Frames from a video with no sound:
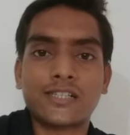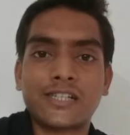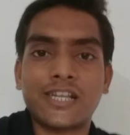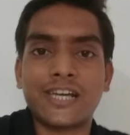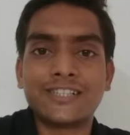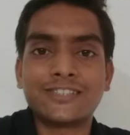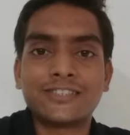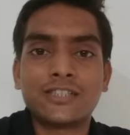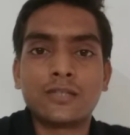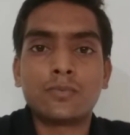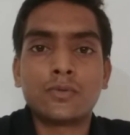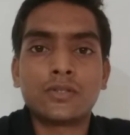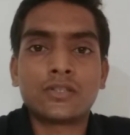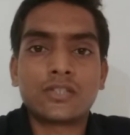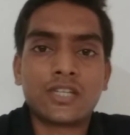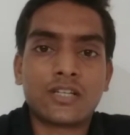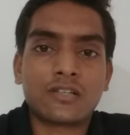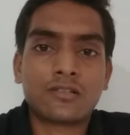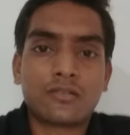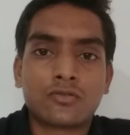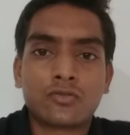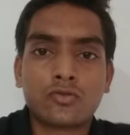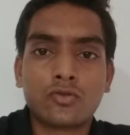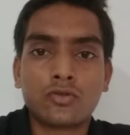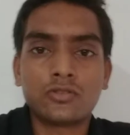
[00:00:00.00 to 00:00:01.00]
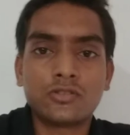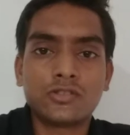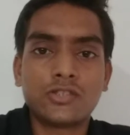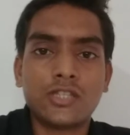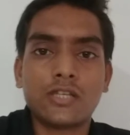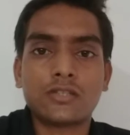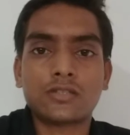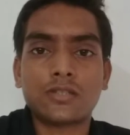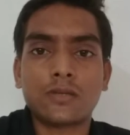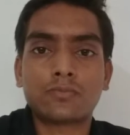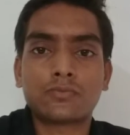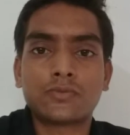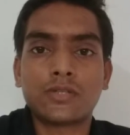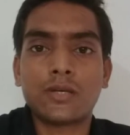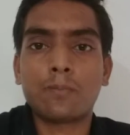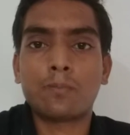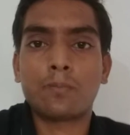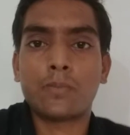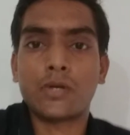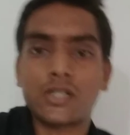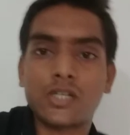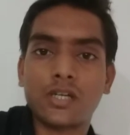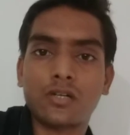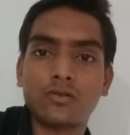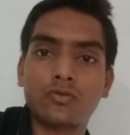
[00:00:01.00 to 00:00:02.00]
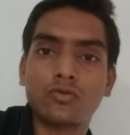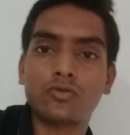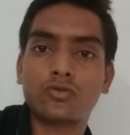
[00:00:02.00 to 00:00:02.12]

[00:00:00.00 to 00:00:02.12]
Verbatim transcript: तक तो ये सबसे बेटर